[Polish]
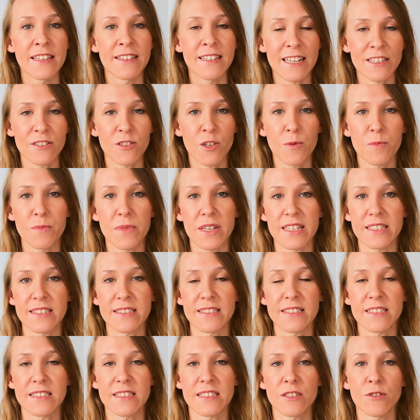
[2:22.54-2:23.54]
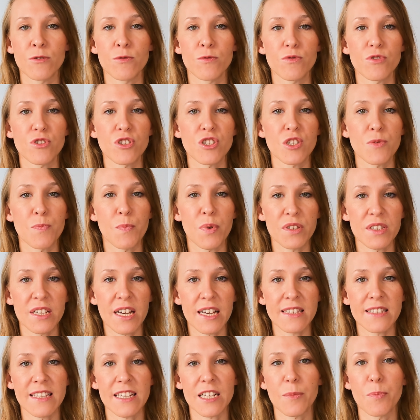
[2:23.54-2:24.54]
Natomiast już
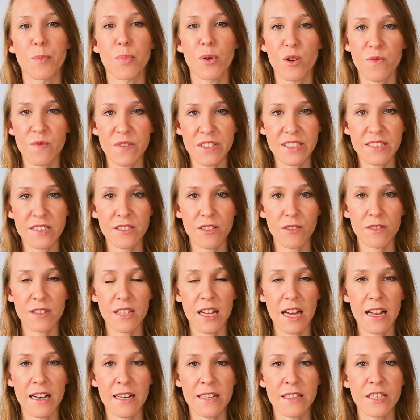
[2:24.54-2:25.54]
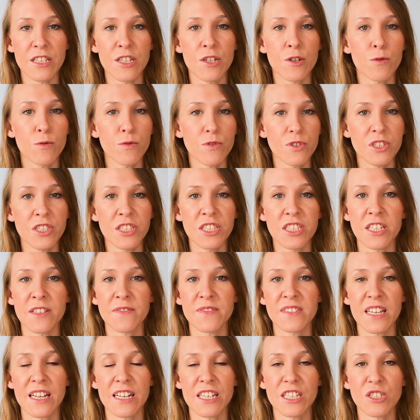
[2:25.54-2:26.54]
podatek prowincjonalny różni się
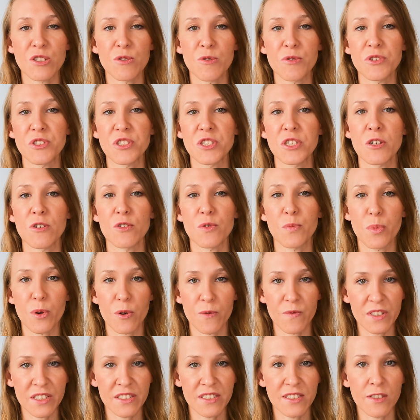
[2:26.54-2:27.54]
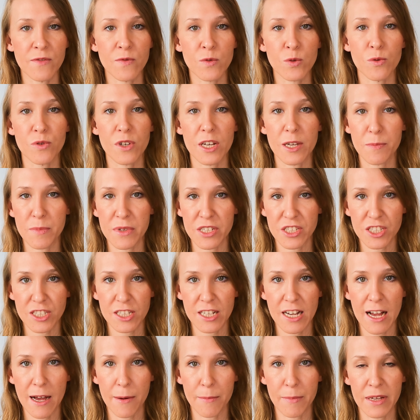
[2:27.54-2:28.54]
w zależności od prowincji, w której
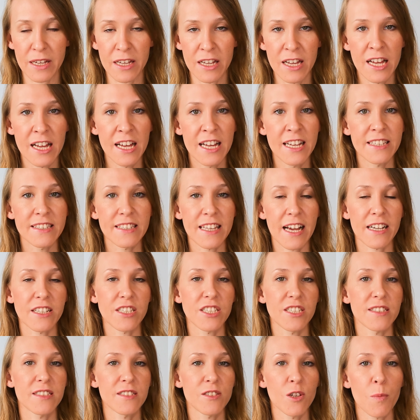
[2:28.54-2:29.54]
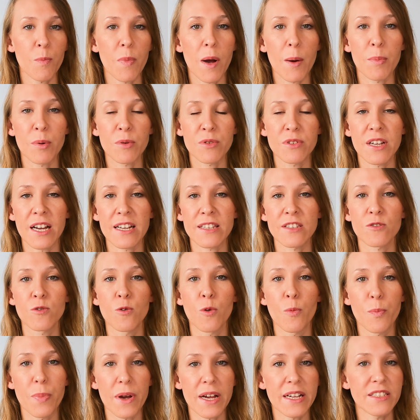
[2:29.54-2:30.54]
mieszkamy. Także stopa
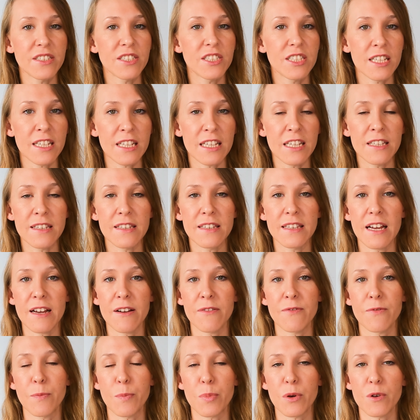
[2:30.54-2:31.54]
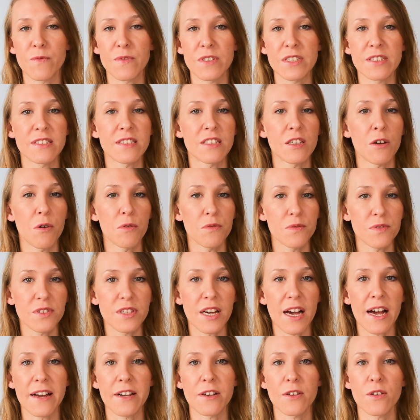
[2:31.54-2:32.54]
podatku będzie inna w prowincji
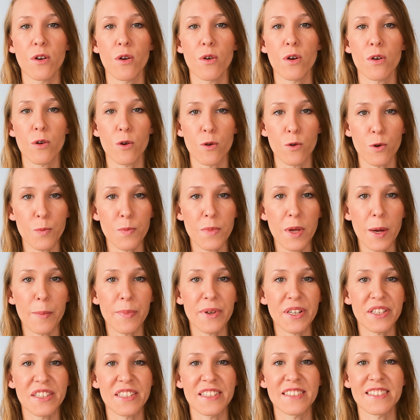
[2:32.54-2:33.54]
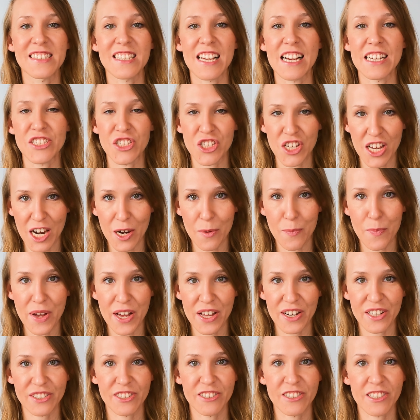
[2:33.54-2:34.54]
Ontario, Kolumbia Brytyjska czy
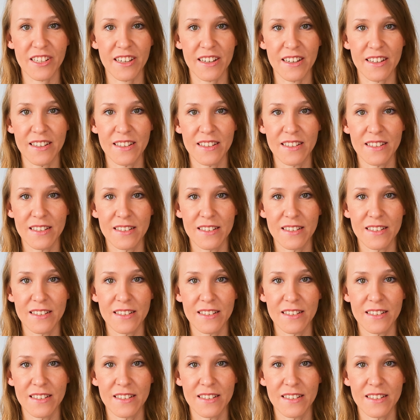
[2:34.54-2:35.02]
Albercie.